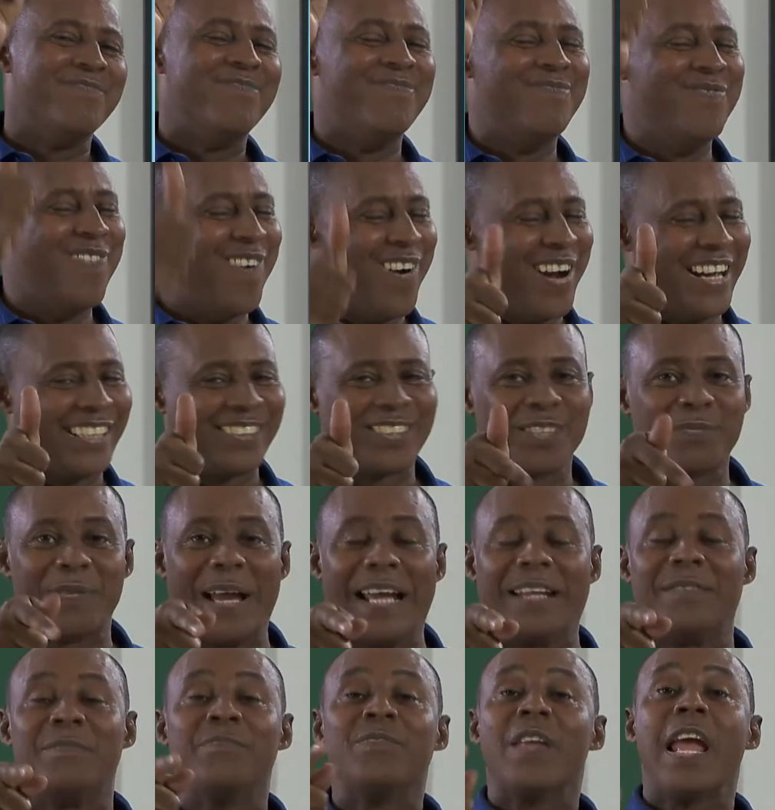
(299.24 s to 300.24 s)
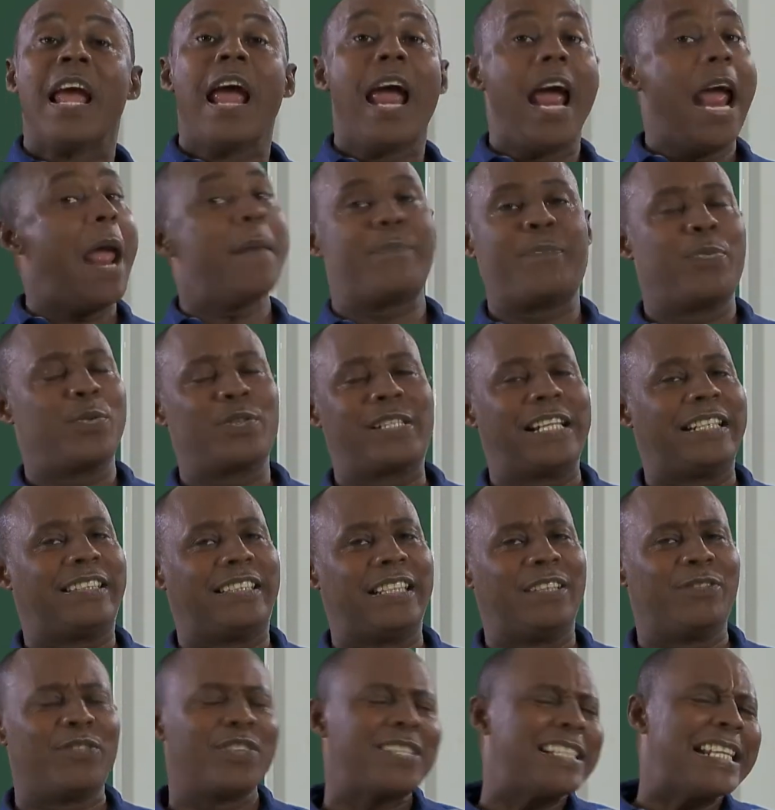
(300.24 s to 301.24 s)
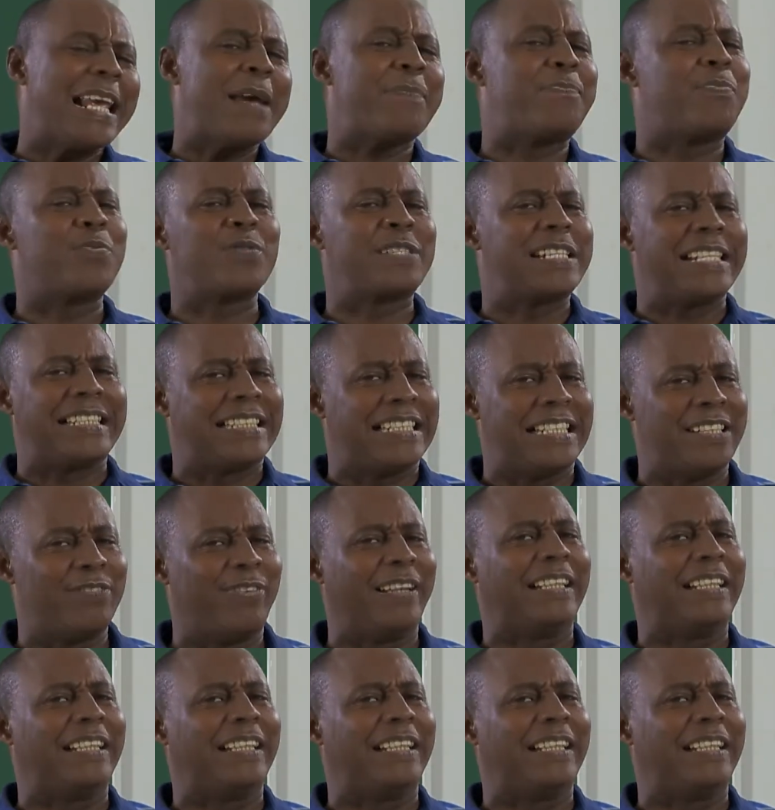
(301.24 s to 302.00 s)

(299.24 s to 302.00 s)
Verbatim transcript: Muito bem! É positivo. Se é positivo,